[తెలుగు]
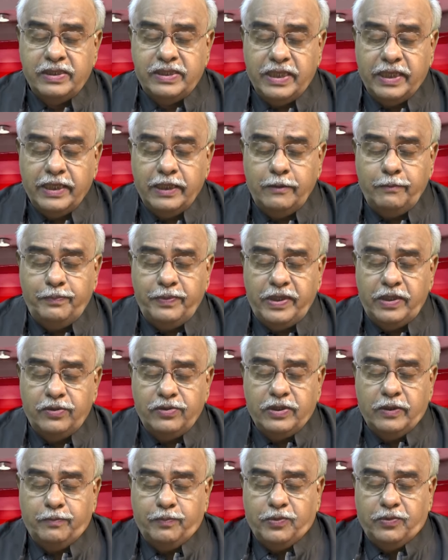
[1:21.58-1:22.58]
జగన్
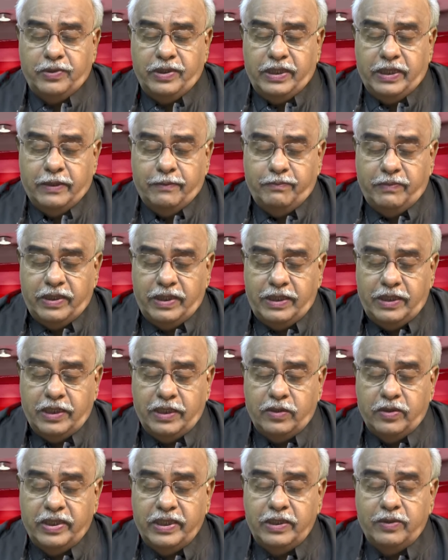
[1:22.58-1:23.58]
పేరు చెప్పుకొని
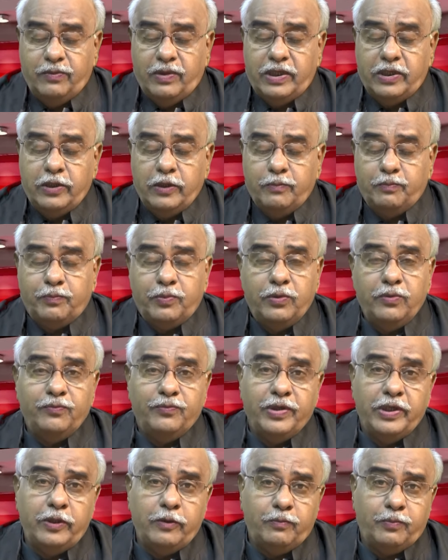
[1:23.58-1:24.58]
ఎమ్మెల్యేలు అయిన వారు ఇప్పుడు
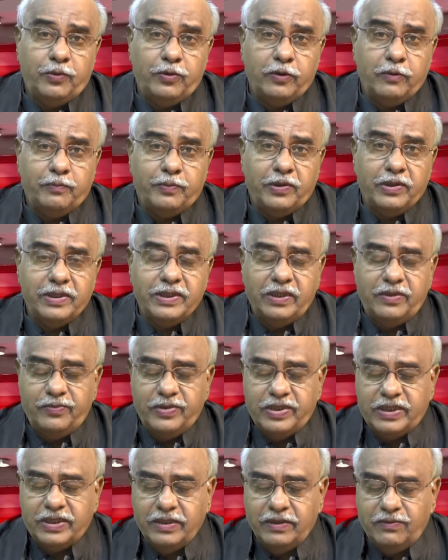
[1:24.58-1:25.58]
వెన్నుపోటు పొడిచిన
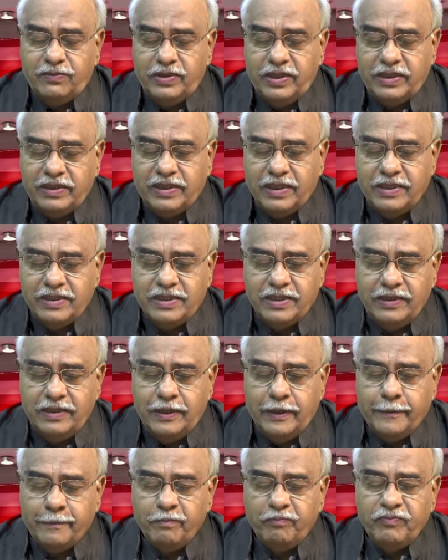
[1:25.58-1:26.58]
విషయం కూడా
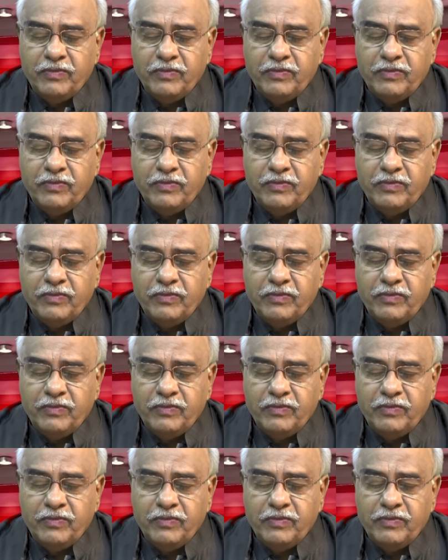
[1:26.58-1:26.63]
తెలిసింది